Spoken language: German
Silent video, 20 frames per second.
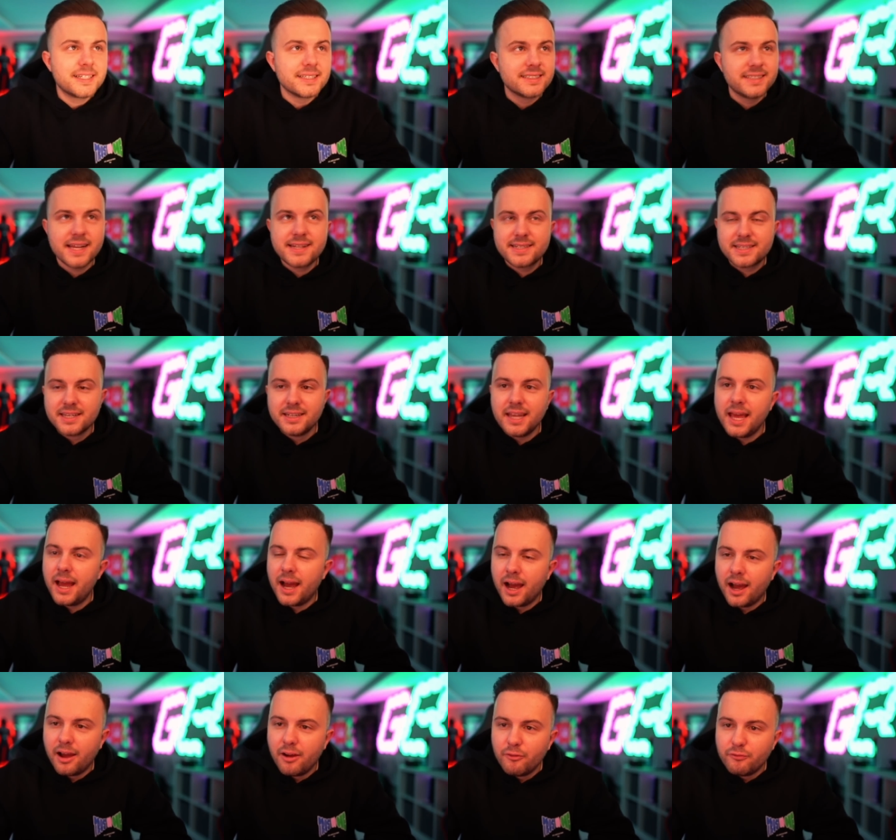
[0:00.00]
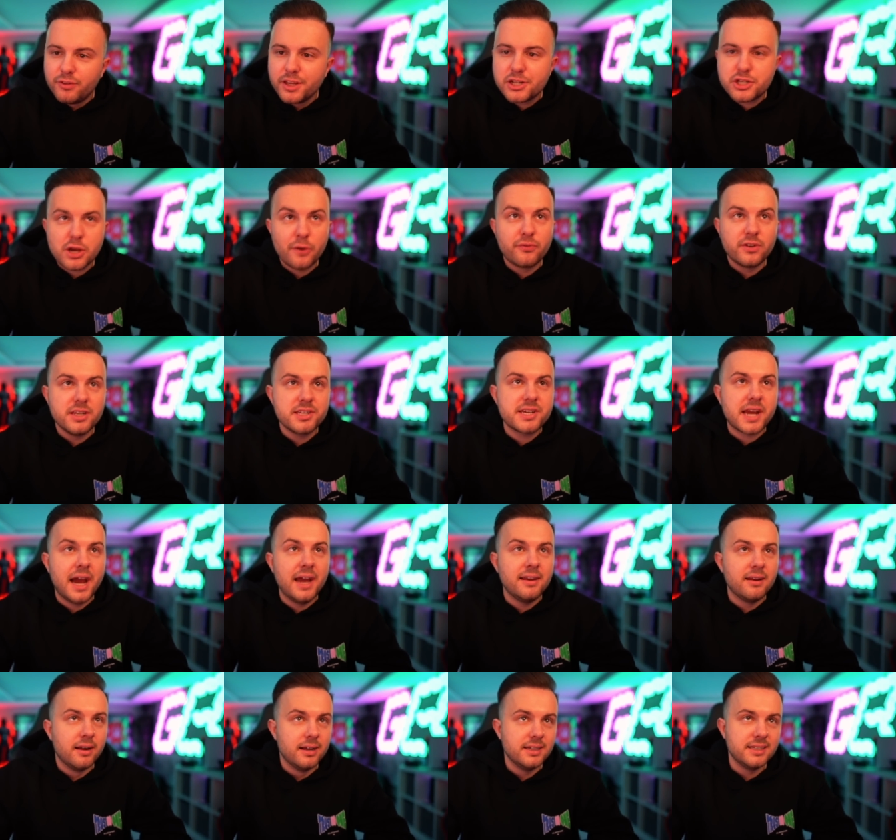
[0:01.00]
Gesetze der
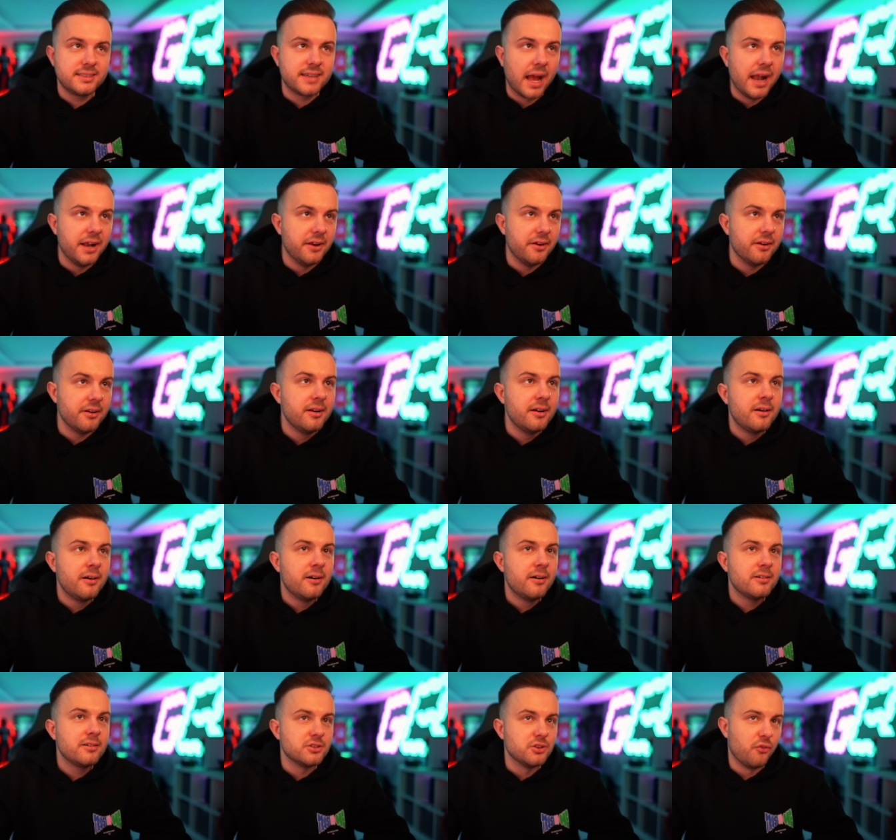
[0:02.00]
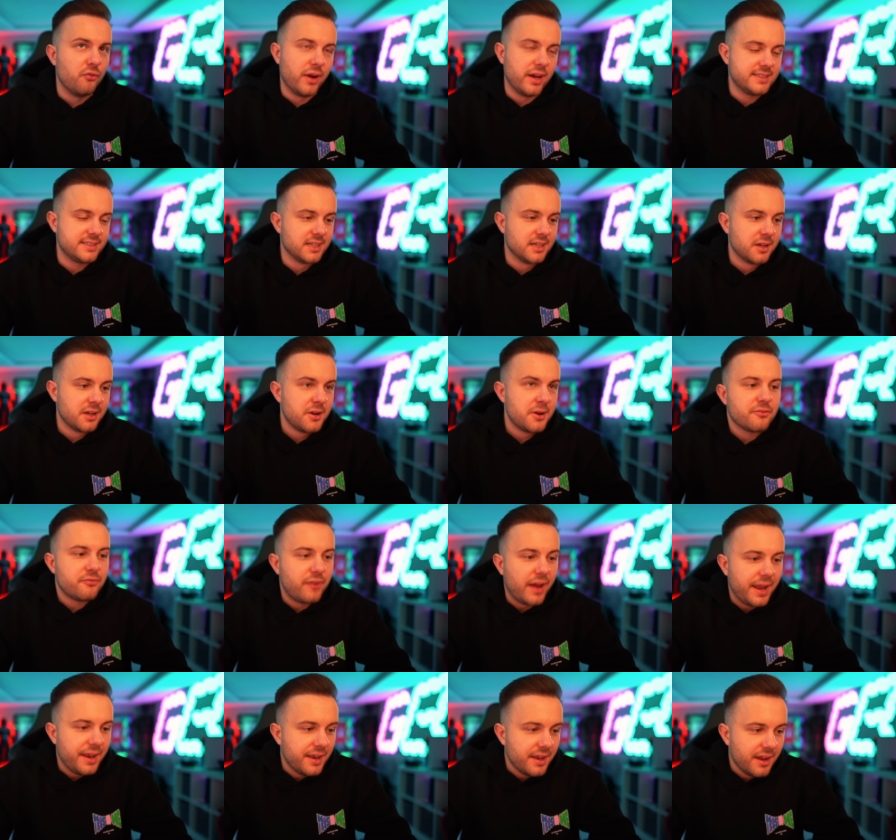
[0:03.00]
Wirtschaftlichkeit halt nicht gelten. So, weißt du,
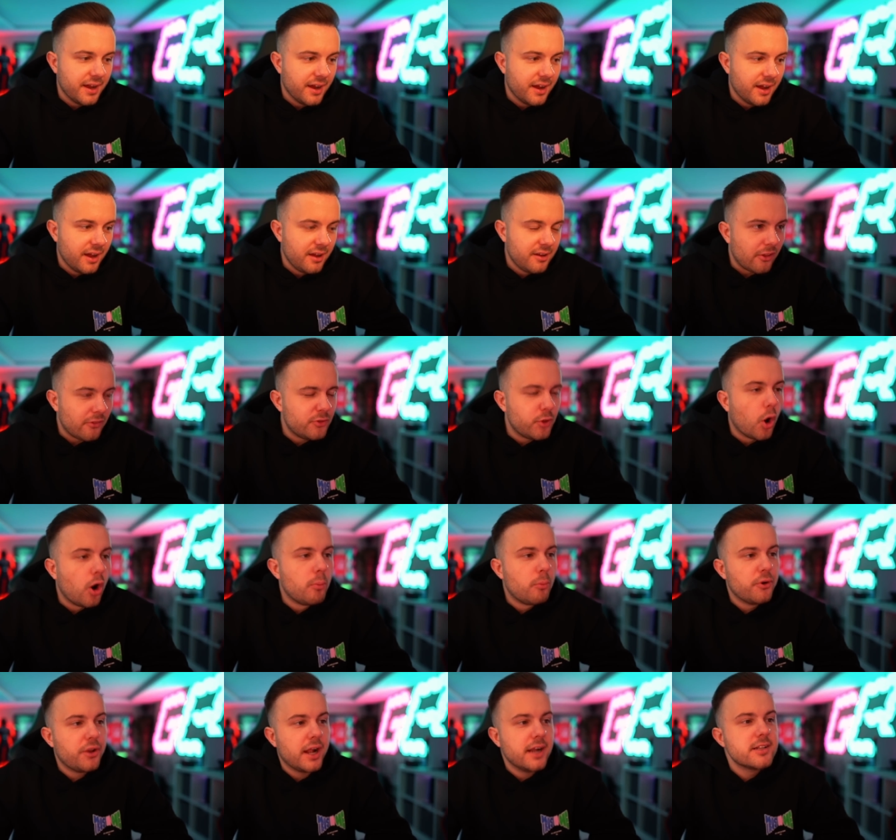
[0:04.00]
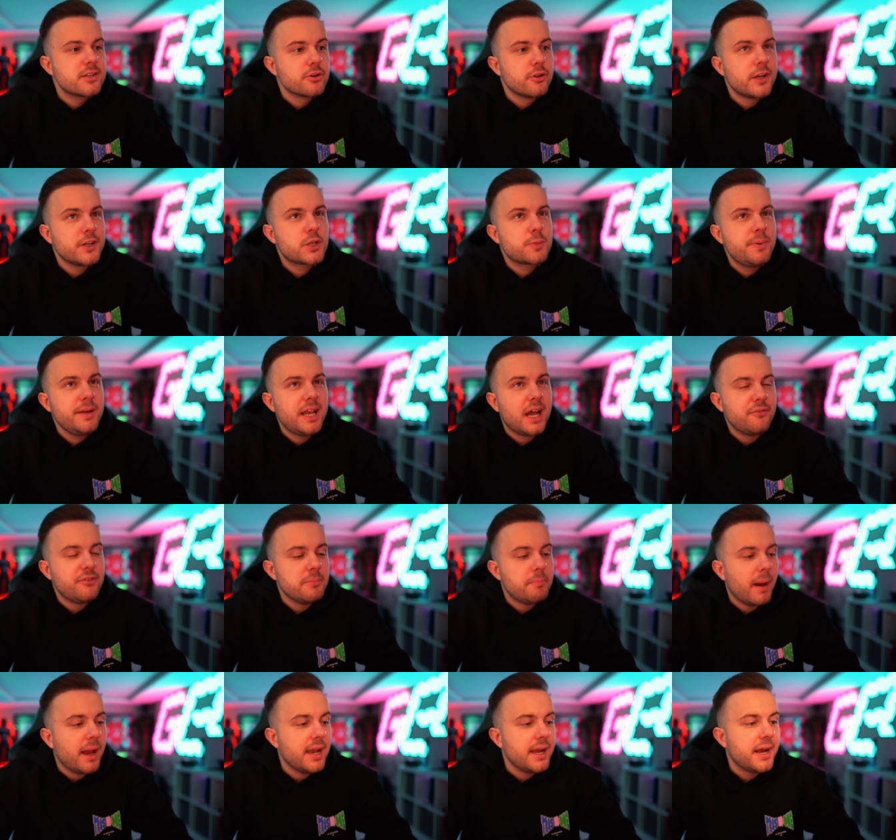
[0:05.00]
wenn äh, Dortmund halt so einen Spieler wie
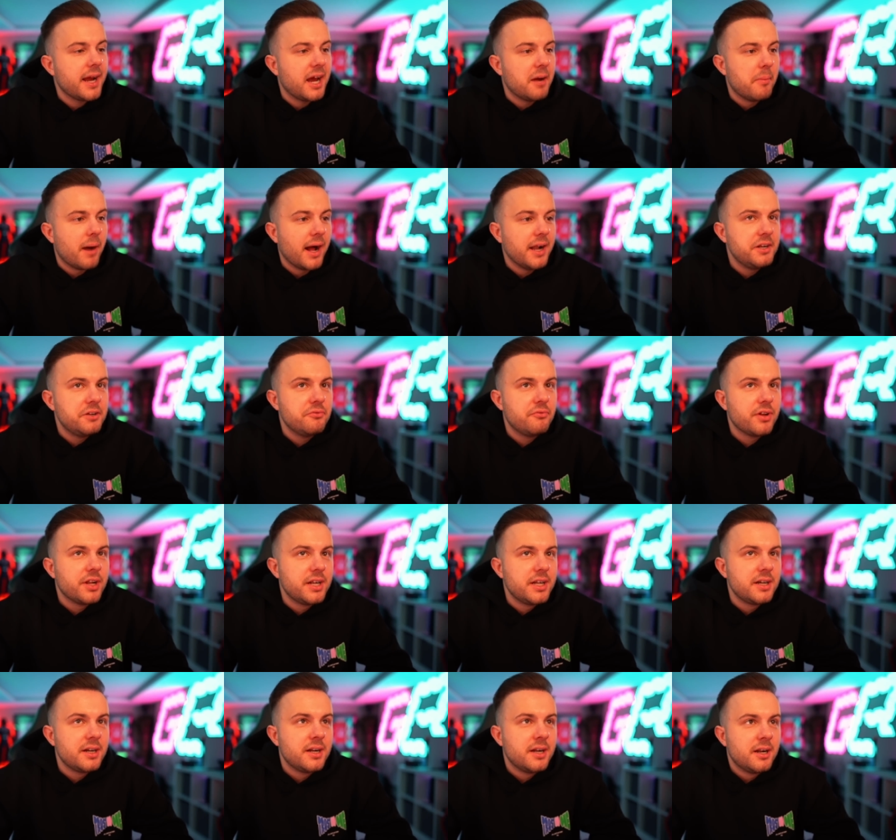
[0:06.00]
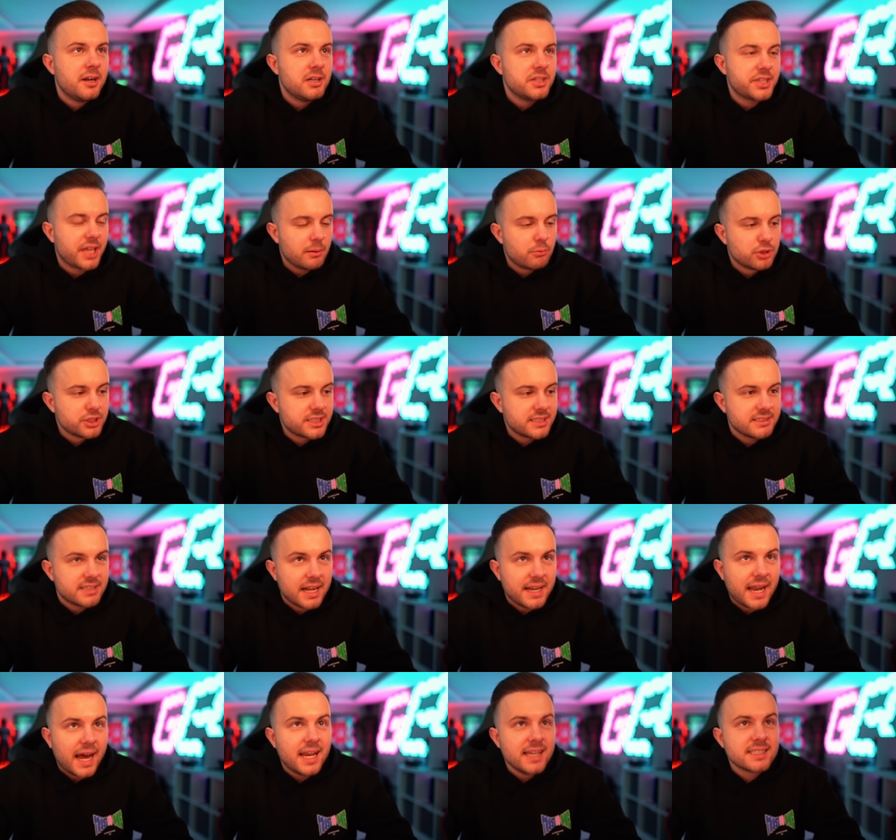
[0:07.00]
Bellingham halten will, dann muss das
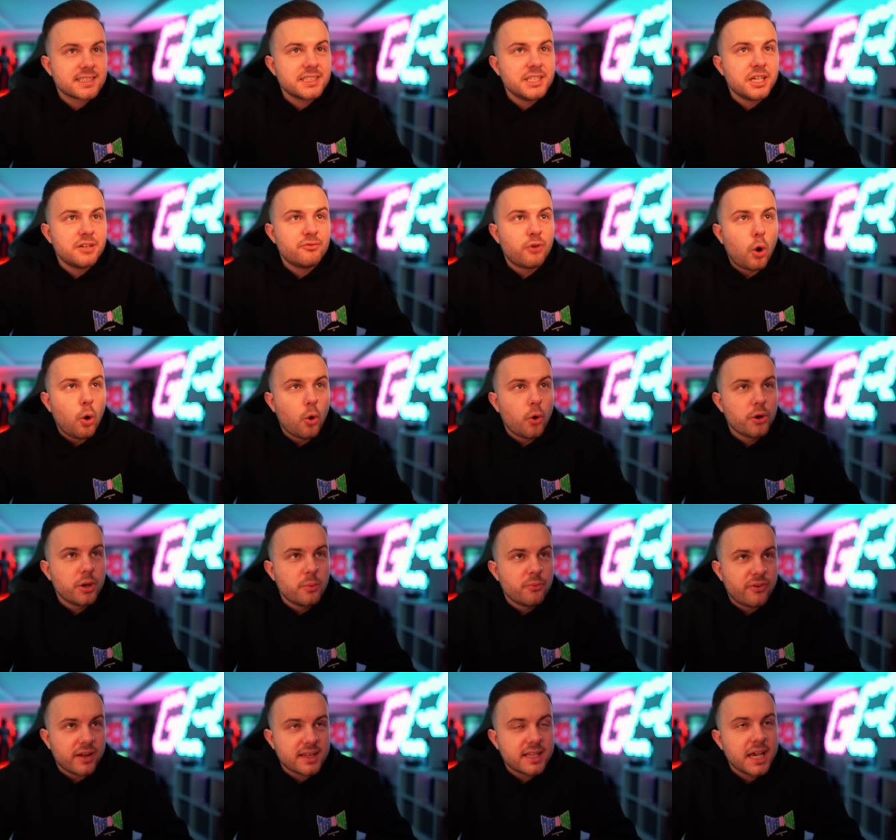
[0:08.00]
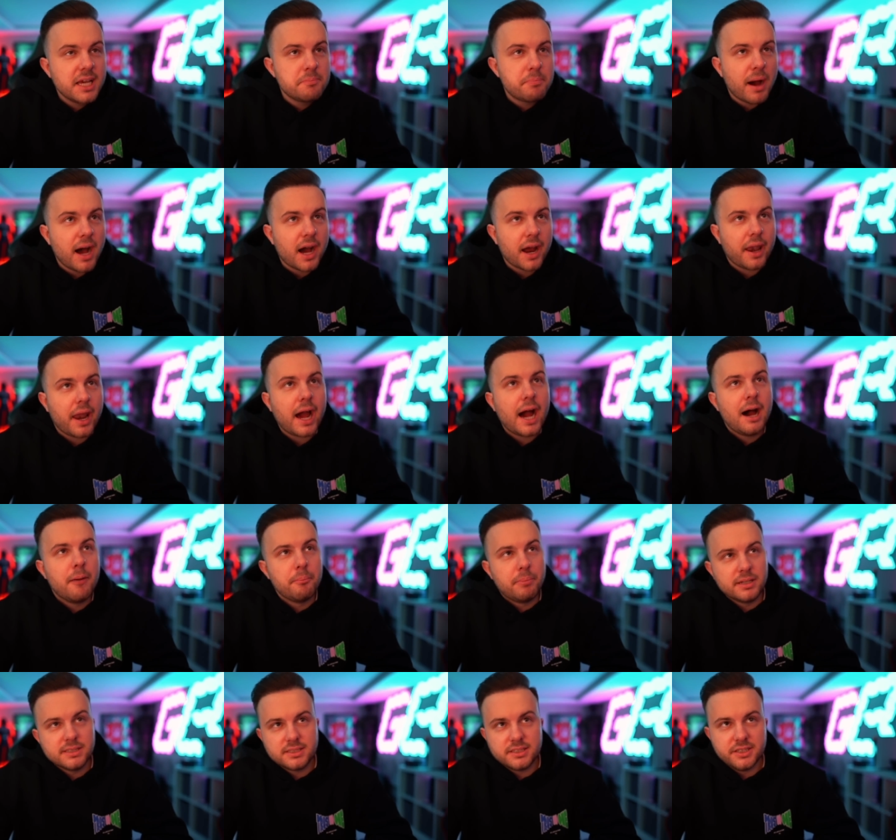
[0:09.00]
halt alles irgendwo auch in einem vertretbaren Rahmen
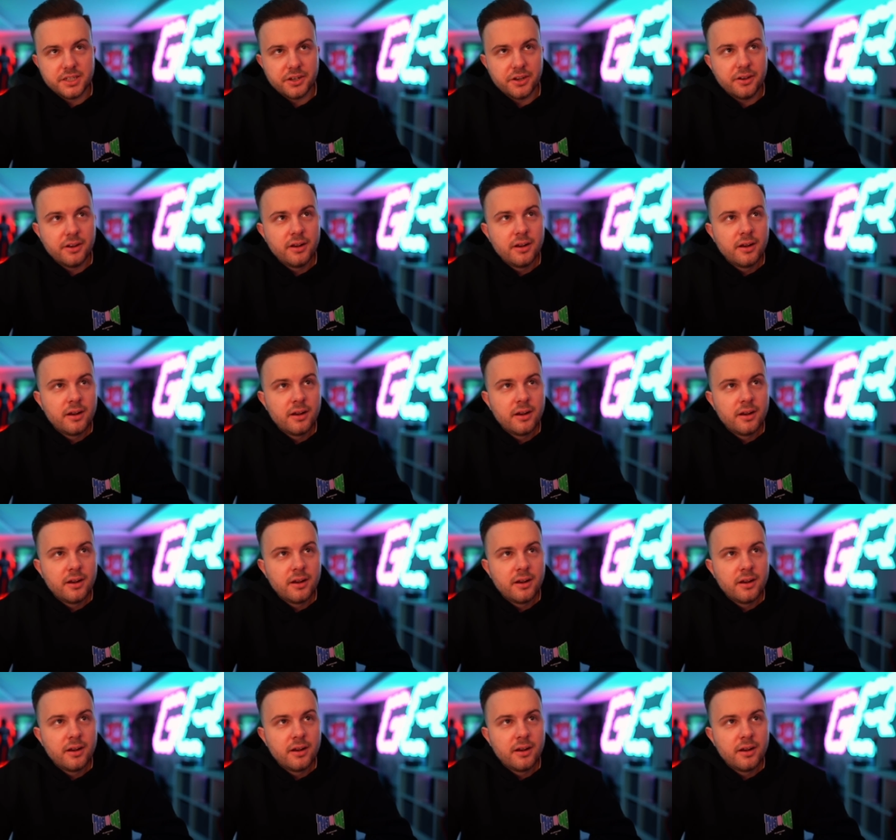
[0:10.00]
passieren.